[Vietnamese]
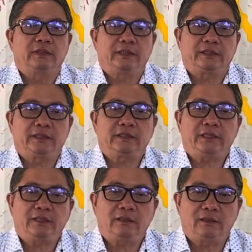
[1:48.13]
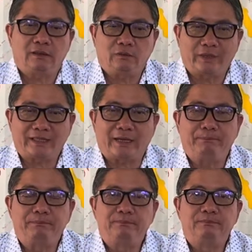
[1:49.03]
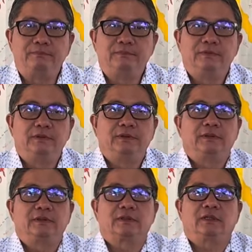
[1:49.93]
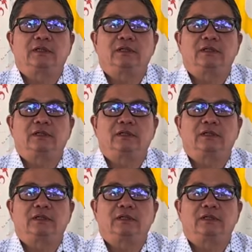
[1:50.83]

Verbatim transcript: thì cứ nghĩ họ quay tâm còn